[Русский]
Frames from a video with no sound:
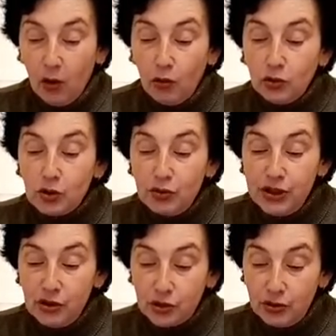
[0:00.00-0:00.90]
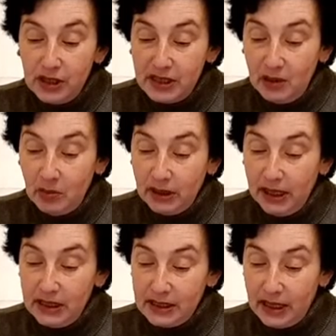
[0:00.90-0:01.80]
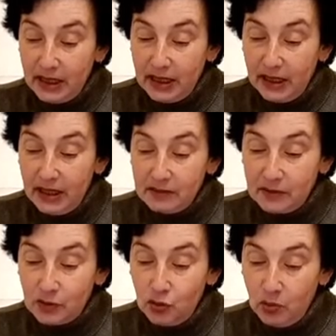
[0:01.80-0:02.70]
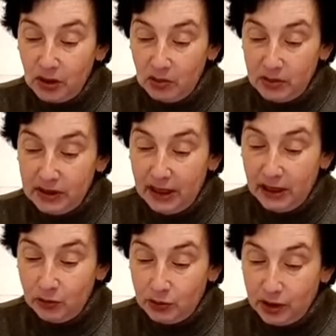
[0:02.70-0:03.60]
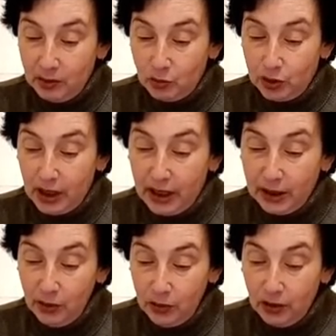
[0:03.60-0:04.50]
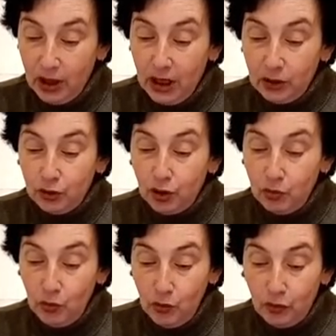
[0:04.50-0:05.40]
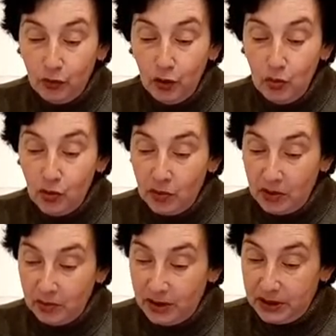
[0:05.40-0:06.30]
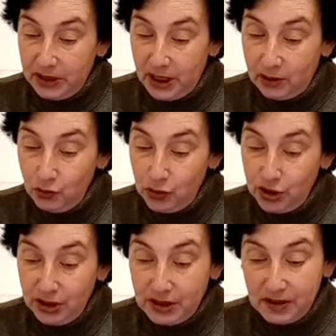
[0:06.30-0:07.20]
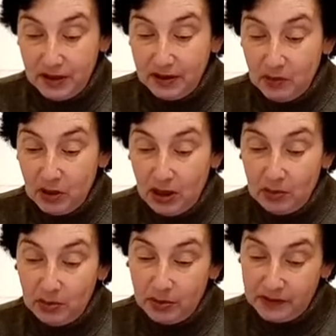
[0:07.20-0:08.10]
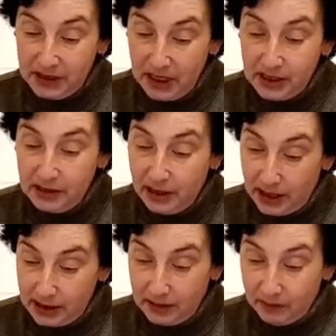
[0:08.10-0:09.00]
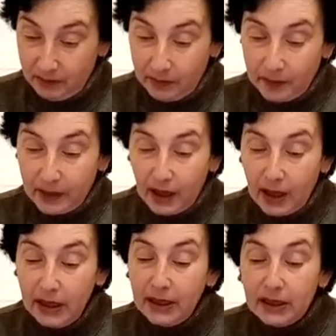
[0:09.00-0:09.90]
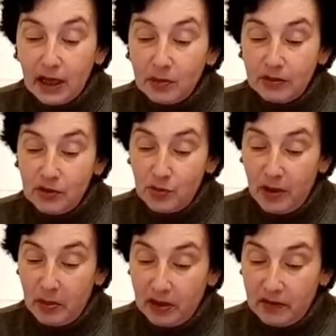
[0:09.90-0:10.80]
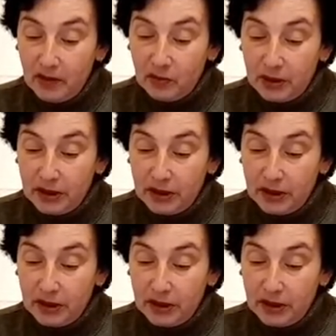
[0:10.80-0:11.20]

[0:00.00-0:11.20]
Он шутил, что если бы английская королева вздумала бы заглянуть к нему на огонек, то ему в любой момент дня и ночи не стыдно было бы встретить леди – Олег Карпович преподавал в